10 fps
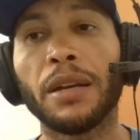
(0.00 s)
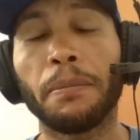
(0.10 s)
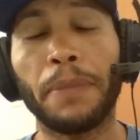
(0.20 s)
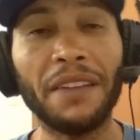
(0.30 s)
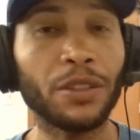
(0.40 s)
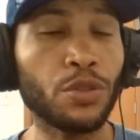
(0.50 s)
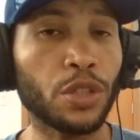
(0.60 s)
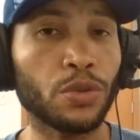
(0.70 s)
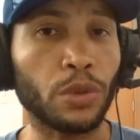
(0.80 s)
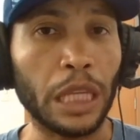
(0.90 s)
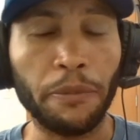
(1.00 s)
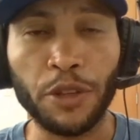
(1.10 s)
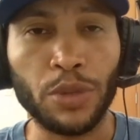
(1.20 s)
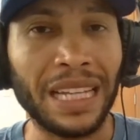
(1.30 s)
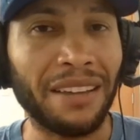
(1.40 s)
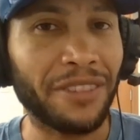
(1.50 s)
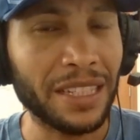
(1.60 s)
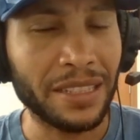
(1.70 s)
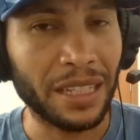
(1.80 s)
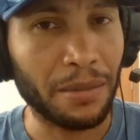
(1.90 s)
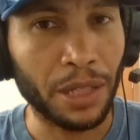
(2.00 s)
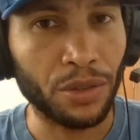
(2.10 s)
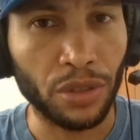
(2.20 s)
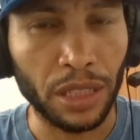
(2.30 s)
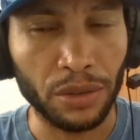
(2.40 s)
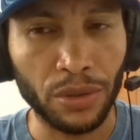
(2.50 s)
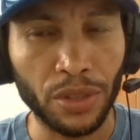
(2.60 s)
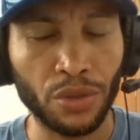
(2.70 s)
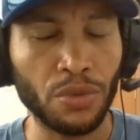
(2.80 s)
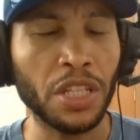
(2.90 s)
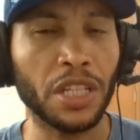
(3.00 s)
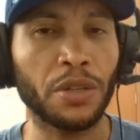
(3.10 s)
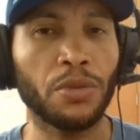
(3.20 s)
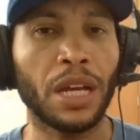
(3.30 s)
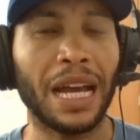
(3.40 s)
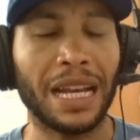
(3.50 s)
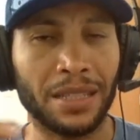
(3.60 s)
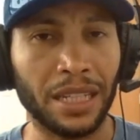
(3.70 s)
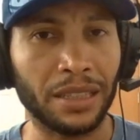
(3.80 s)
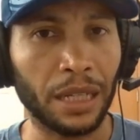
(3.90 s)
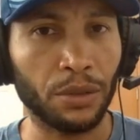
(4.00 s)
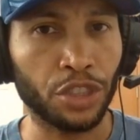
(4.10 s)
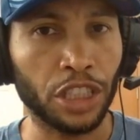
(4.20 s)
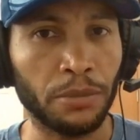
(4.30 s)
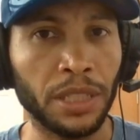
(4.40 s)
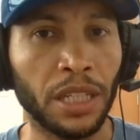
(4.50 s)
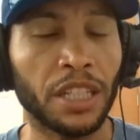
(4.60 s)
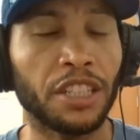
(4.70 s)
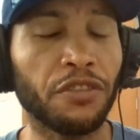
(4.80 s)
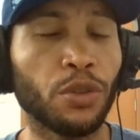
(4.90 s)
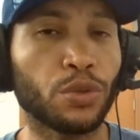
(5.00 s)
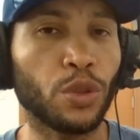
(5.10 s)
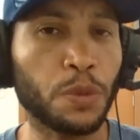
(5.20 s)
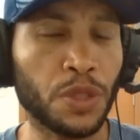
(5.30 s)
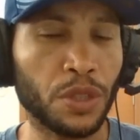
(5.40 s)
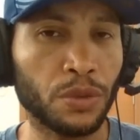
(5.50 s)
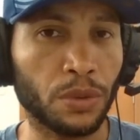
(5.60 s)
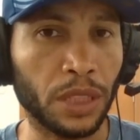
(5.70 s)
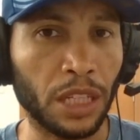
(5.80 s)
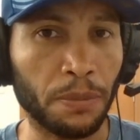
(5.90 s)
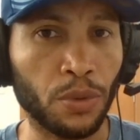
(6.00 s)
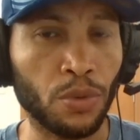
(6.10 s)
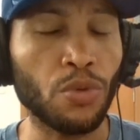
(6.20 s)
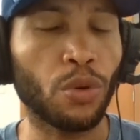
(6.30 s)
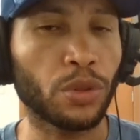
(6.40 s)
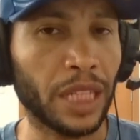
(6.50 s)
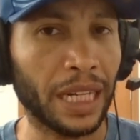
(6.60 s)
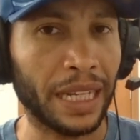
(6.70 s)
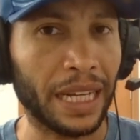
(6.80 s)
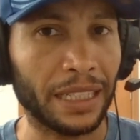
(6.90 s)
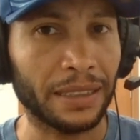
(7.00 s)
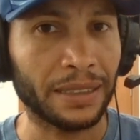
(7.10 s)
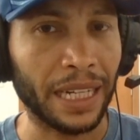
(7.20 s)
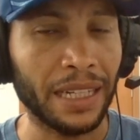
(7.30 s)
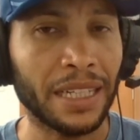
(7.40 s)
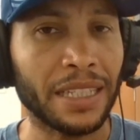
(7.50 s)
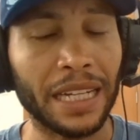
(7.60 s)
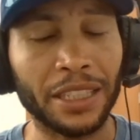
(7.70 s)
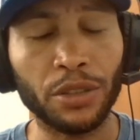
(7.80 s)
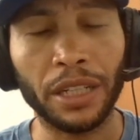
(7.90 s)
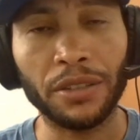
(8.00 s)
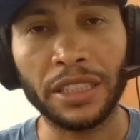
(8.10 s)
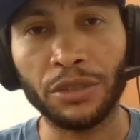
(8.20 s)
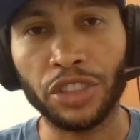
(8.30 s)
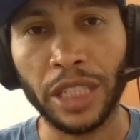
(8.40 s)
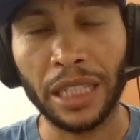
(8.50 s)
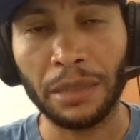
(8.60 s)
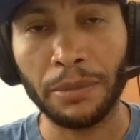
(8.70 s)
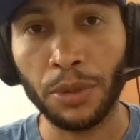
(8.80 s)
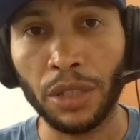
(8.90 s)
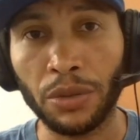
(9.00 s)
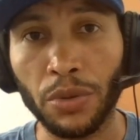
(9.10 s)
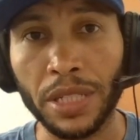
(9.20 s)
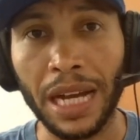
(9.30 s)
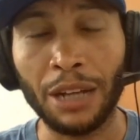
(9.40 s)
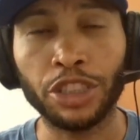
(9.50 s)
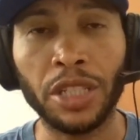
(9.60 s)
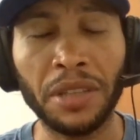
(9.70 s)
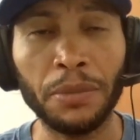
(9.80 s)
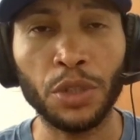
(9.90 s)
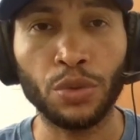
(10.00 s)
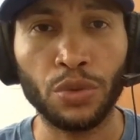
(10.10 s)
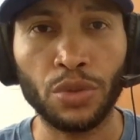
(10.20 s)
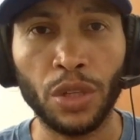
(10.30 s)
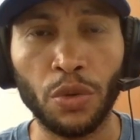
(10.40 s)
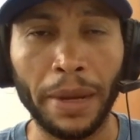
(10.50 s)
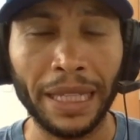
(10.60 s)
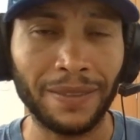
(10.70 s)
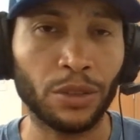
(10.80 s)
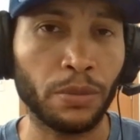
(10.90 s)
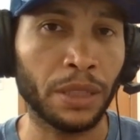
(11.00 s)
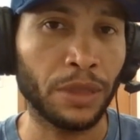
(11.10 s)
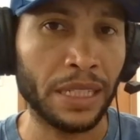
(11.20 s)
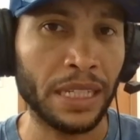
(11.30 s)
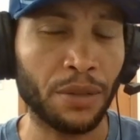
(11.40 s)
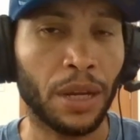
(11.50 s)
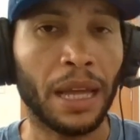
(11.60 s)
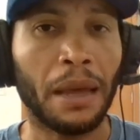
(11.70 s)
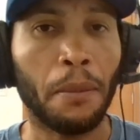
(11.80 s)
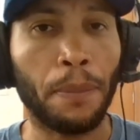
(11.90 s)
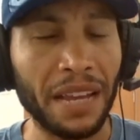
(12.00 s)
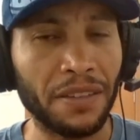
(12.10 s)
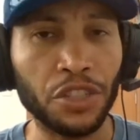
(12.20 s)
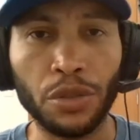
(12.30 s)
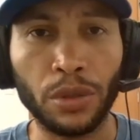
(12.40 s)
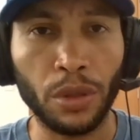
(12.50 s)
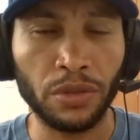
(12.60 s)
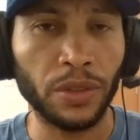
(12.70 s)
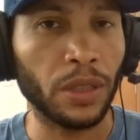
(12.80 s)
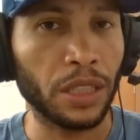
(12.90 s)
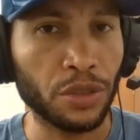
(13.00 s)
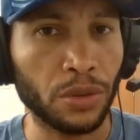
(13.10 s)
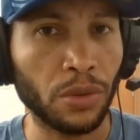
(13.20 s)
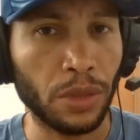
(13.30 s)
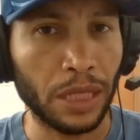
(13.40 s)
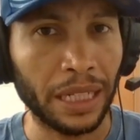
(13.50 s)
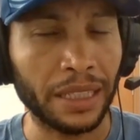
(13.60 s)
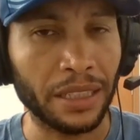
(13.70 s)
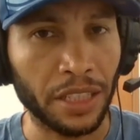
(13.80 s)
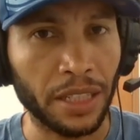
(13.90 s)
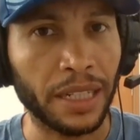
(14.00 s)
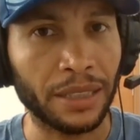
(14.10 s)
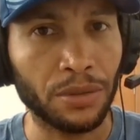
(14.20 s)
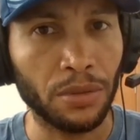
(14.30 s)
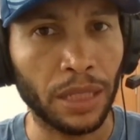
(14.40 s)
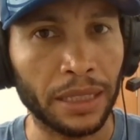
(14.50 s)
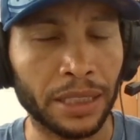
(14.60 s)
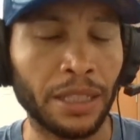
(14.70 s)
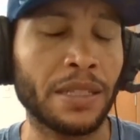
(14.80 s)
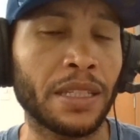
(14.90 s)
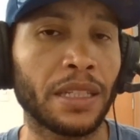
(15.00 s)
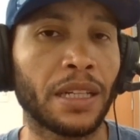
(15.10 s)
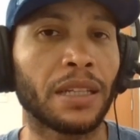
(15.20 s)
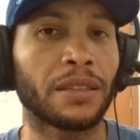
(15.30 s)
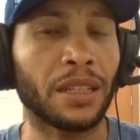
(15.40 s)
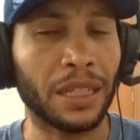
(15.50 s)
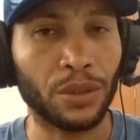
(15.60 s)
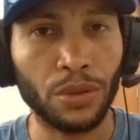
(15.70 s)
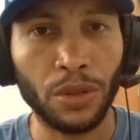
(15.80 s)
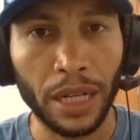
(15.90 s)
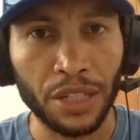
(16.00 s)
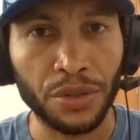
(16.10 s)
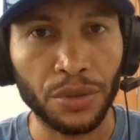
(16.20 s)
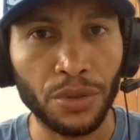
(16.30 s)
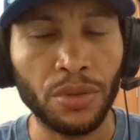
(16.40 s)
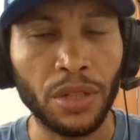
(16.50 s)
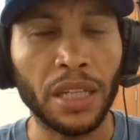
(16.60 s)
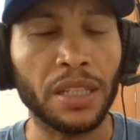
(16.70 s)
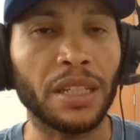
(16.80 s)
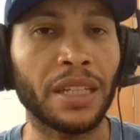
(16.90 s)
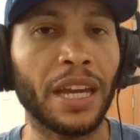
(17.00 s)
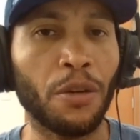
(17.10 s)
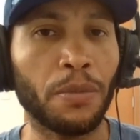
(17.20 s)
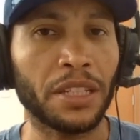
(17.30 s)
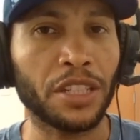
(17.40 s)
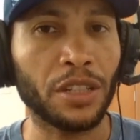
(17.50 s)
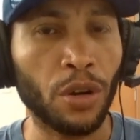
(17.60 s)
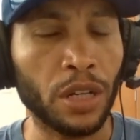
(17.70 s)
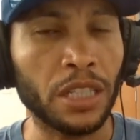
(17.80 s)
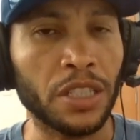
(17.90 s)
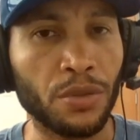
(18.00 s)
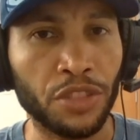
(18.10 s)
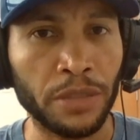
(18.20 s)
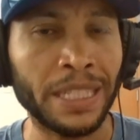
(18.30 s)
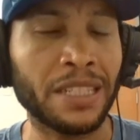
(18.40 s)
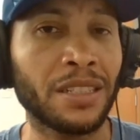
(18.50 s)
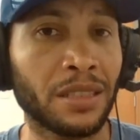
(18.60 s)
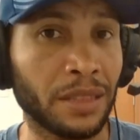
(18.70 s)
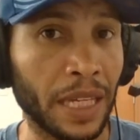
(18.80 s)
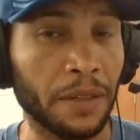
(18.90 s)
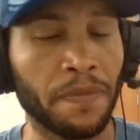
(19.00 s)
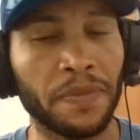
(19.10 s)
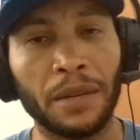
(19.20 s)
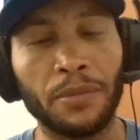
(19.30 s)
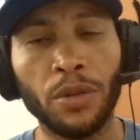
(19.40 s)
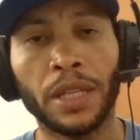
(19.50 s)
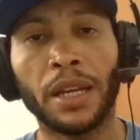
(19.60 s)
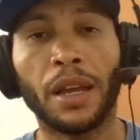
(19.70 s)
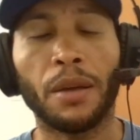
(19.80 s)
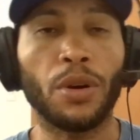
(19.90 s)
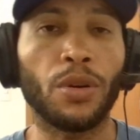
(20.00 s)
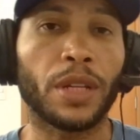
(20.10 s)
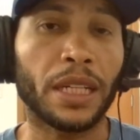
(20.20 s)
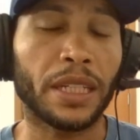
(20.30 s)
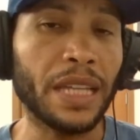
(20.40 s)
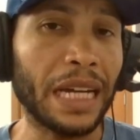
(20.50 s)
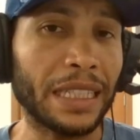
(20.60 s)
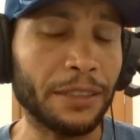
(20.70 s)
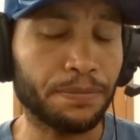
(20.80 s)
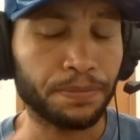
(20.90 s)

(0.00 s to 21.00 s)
Paiva, no segundo tempo, fez uma lavagem cerebral nos jogadores, conseguiu acertar o time e voltou para o segundo tempo com outra cara, tá? E aqui eu quero deixar um destaque também para uma coisa. Aos 30 minutos, o Bahia estava tomando 1x0, Paiva tirou logo um volante colocou o atacante Ricardo Goulart. Então, assim, treinador corajoso e que realmente organiza o time, a gente tem, tá bom? Bom, e daí